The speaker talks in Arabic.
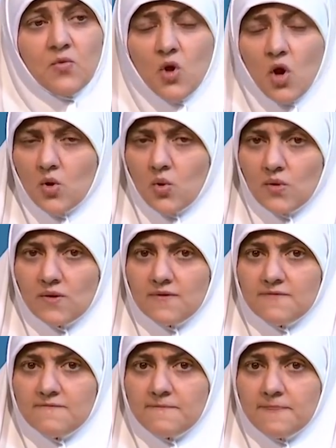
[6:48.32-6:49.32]
ونخرج
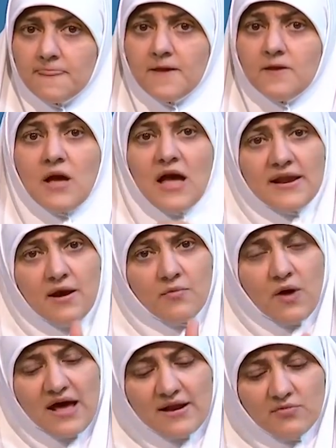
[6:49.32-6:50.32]
انا
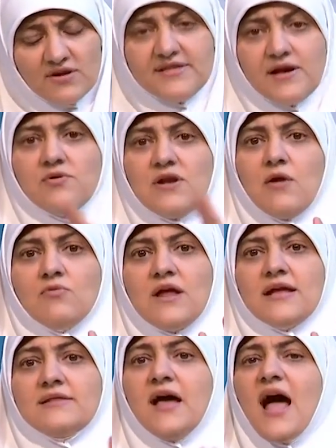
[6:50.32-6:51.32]
وانا وانت
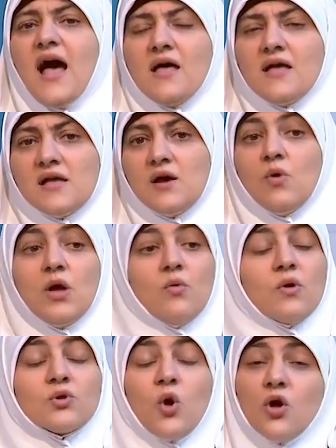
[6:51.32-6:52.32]
والاولاد ده حقك
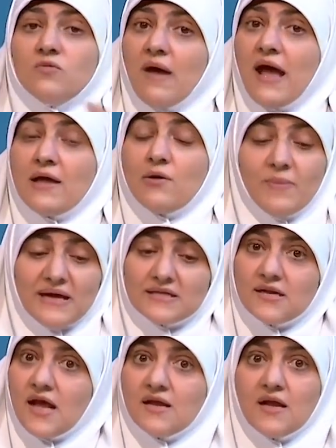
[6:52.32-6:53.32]
وتقعد معايا
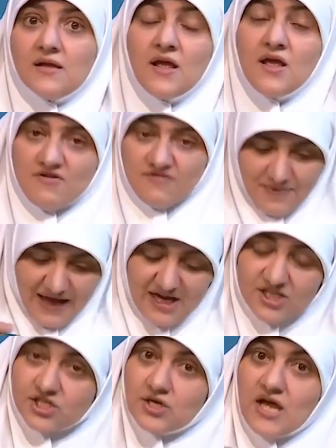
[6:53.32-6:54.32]
وبعدين انا في
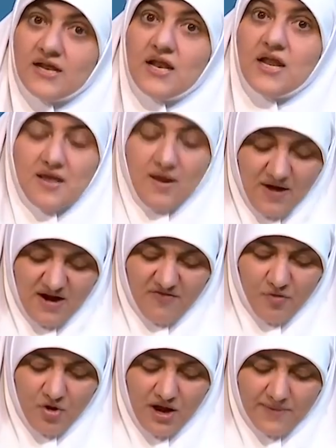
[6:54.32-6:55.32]
معلش انا ليا
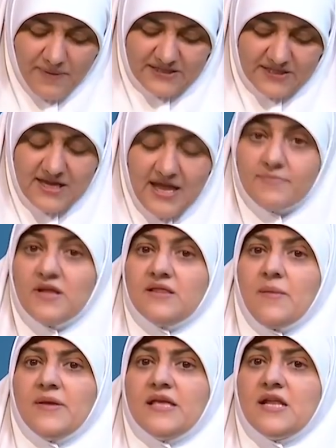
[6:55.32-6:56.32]
مره في كل اربع ايام
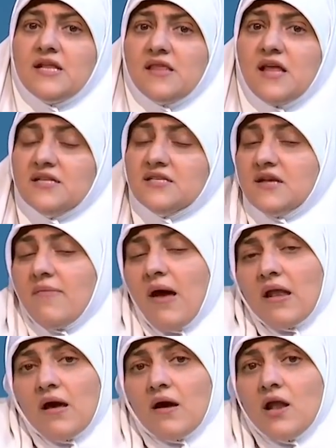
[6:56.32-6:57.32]
انت بتجيلي الثلاث
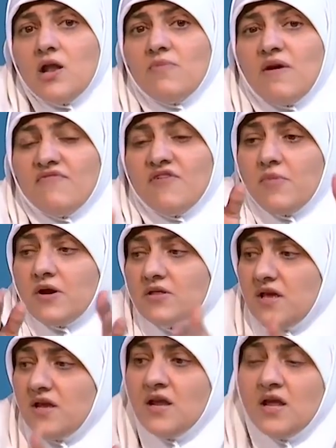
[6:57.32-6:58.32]
ايام على الاقل يبقى في
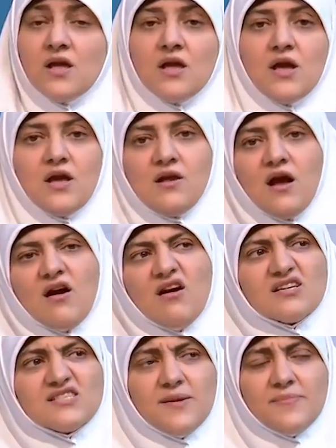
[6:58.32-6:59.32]
مرتين علاقه
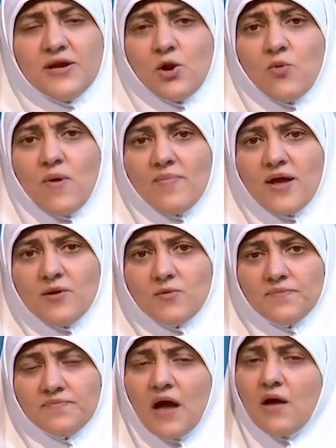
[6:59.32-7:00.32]
خاصه بينك وما
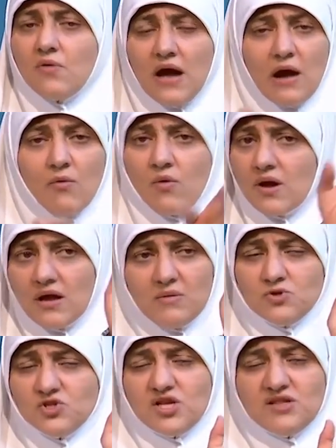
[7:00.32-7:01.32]
بينه او او
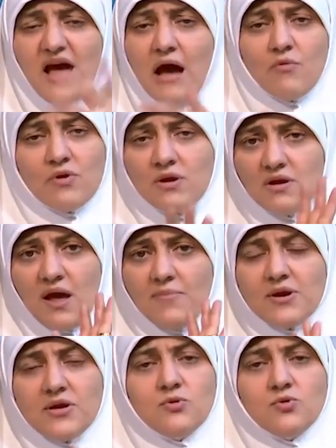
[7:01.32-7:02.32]
المستطاع او
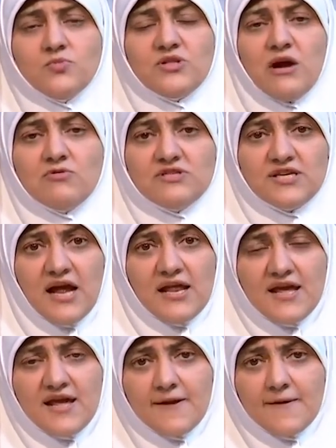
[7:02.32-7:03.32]
الامر اللي انتم متعودين
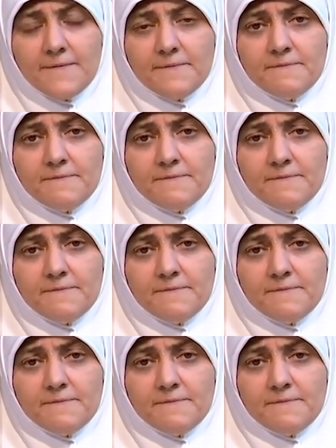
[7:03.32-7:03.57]
عليه